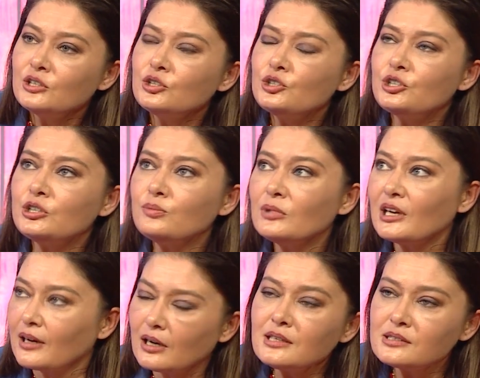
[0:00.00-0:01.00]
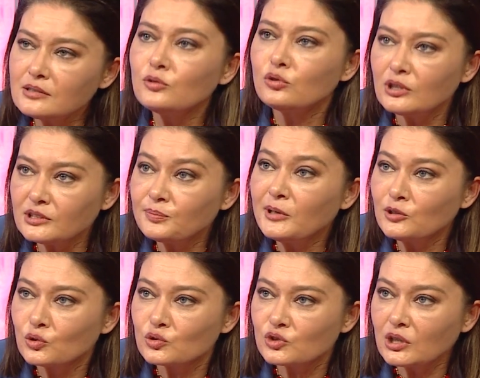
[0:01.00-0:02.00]
Şimdi e, aslında yönetmen
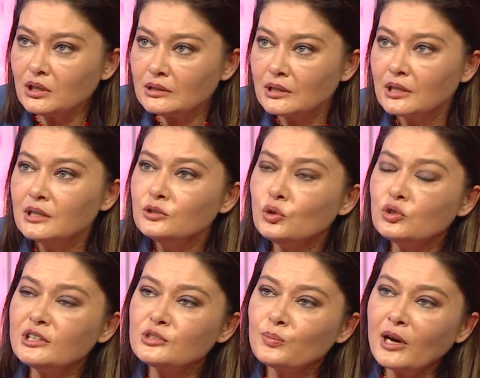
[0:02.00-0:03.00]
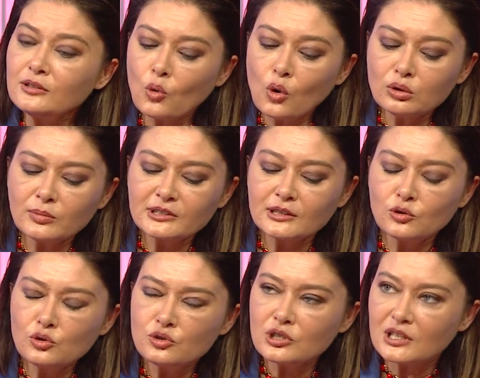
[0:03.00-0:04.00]
olacak. Tamam. Yönetmen olmadan
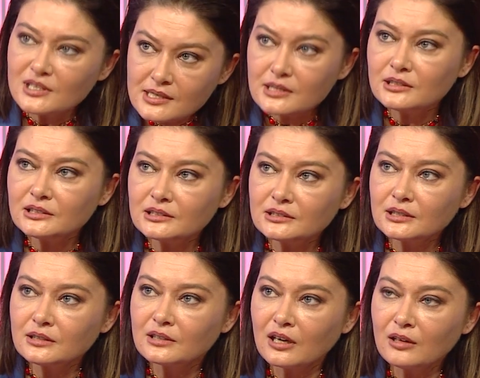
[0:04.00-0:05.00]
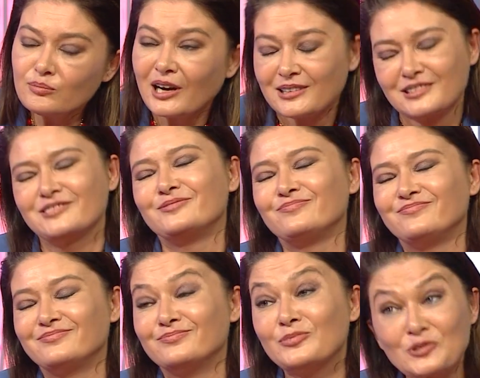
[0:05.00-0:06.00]
önce hazırlıkta da bak. Tamam.
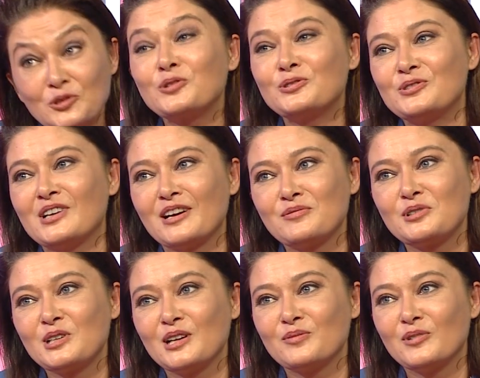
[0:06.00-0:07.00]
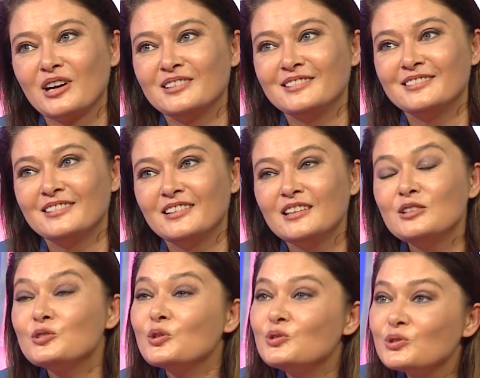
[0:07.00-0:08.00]
Bu çok güzel bir şey ama. Ne bu?
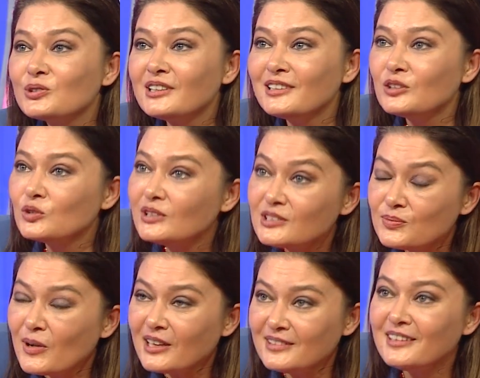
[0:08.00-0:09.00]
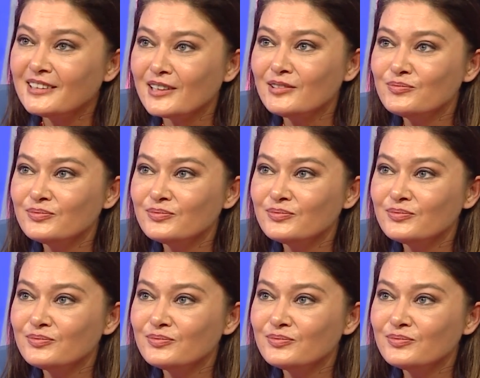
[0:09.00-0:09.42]
Çocuklara, yönetmenlere